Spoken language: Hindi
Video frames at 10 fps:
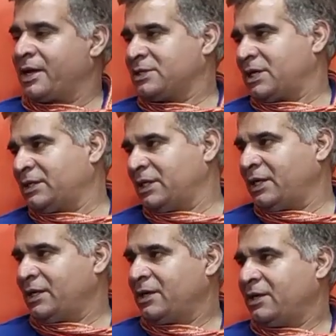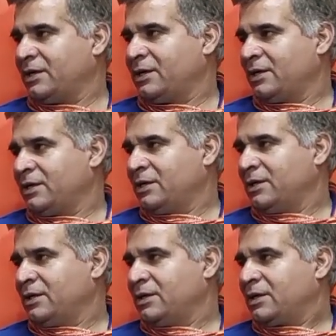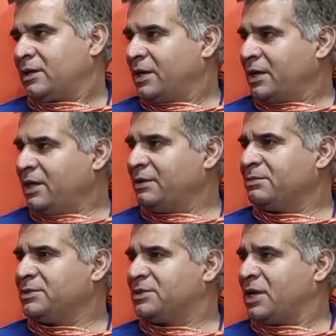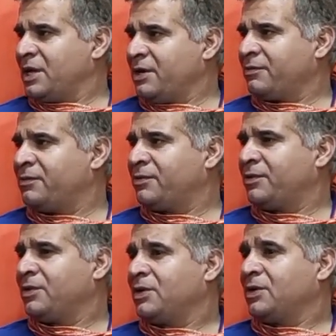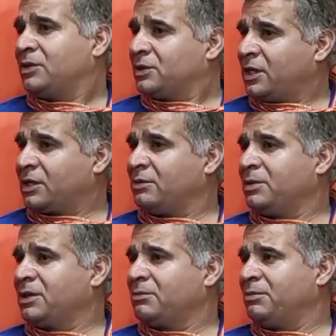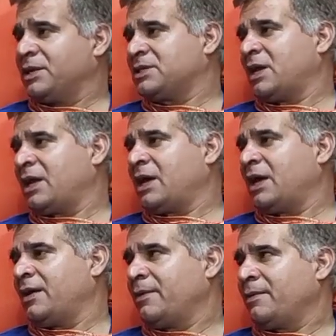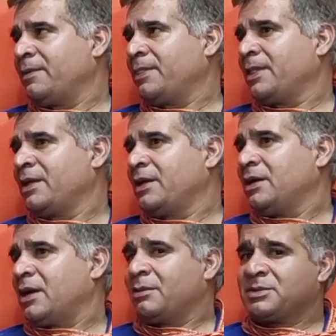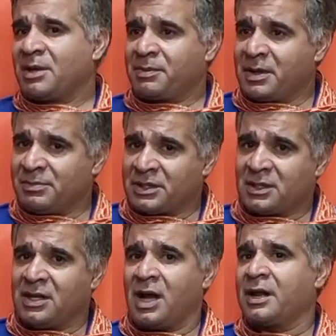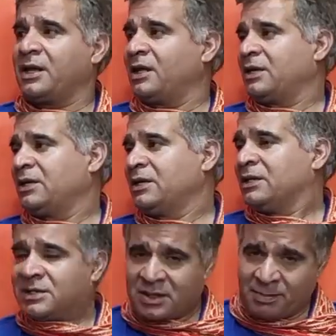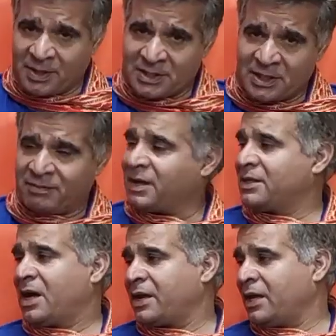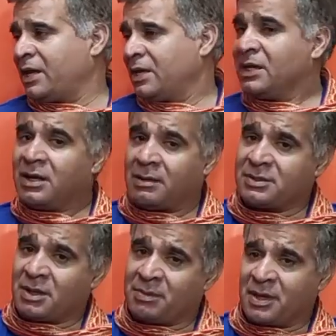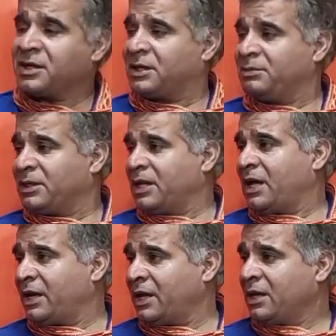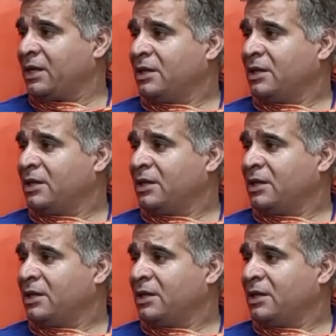करना चाहते हैं कब करेंगे गरीब ज़यीफ़ दर्दमंद बेसहारा हम सबके मददगार हैं सबके सेवादार हैं हम सबके खिदमतदार हैं